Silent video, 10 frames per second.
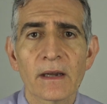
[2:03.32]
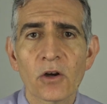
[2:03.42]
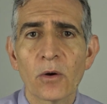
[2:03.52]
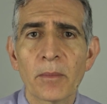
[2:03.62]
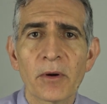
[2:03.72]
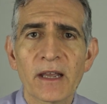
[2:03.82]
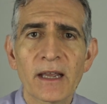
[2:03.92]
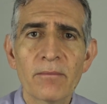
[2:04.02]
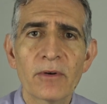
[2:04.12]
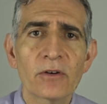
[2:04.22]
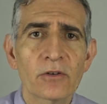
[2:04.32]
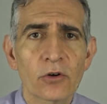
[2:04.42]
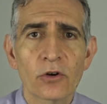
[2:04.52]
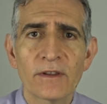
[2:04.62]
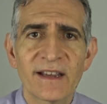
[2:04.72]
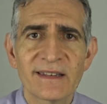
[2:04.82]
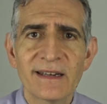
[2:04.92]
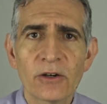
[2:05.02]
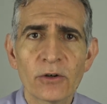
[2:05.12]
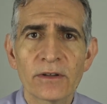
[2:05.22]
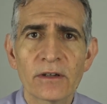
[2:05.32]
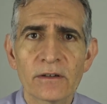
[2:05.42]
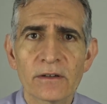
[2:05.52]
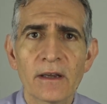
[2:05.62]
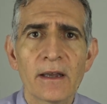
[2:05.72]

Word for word: como por ejemplo rondas de negocios,